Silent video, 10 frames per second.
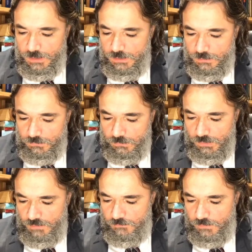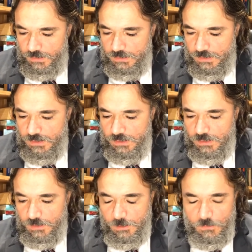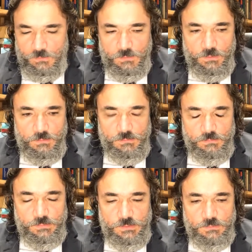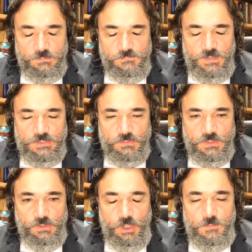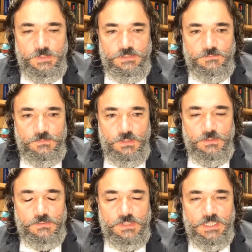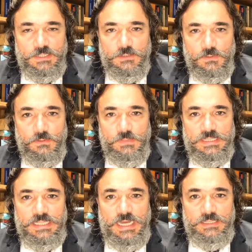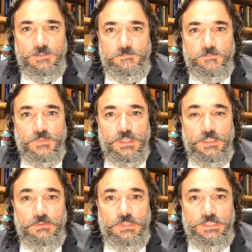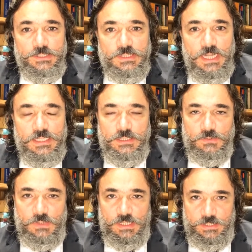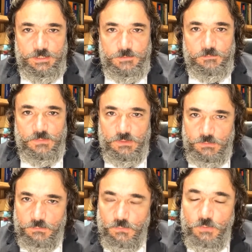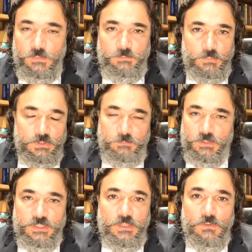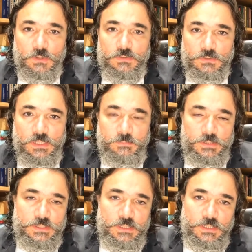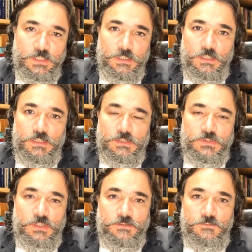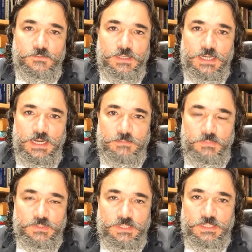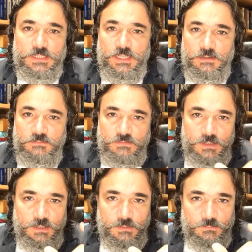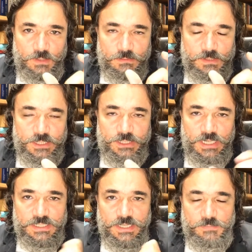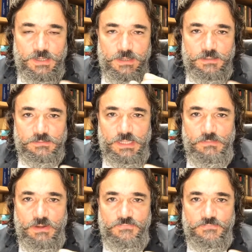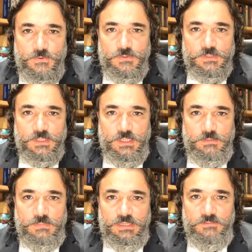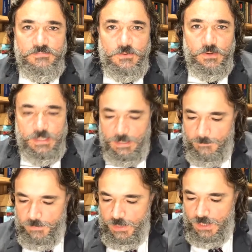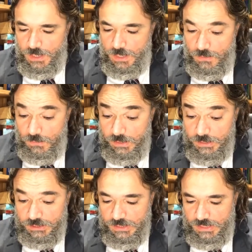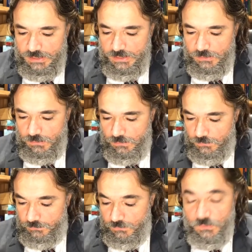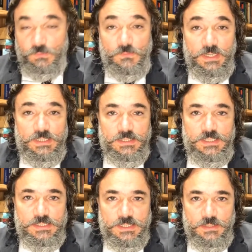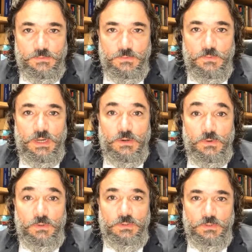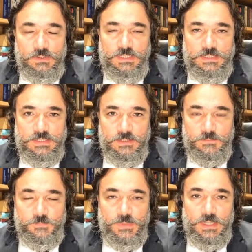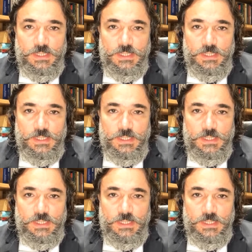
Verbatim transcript: Então toda vez que eu, eu faço uma norma individual e concreta documentada, eu cristalizo ali, nome pode, pode ser outro, né? pode ser solidificar, pode ser escrever, eu falo cristalizar para dar uma força né? metafórica. Eu cristalizo uma intenção, uma conotação.